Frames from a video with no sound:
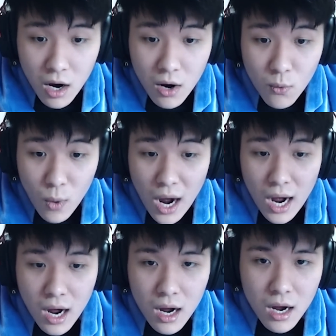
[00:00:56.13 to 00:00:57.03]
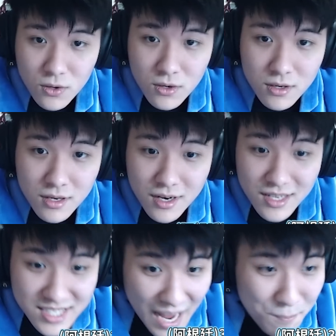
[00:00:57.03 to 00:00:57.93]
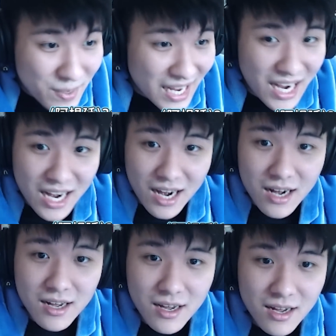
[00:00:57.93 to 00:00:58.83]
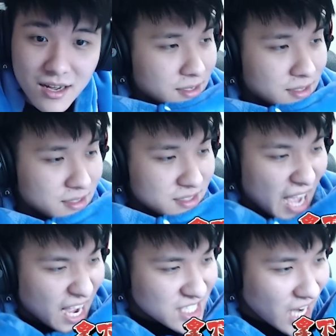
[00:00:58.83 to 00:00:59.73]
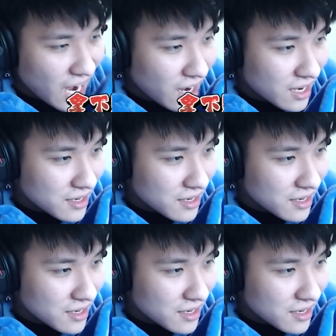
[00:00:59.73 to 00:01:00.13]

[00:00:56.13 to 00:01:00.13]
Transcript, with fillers: 哇，三比二拿下！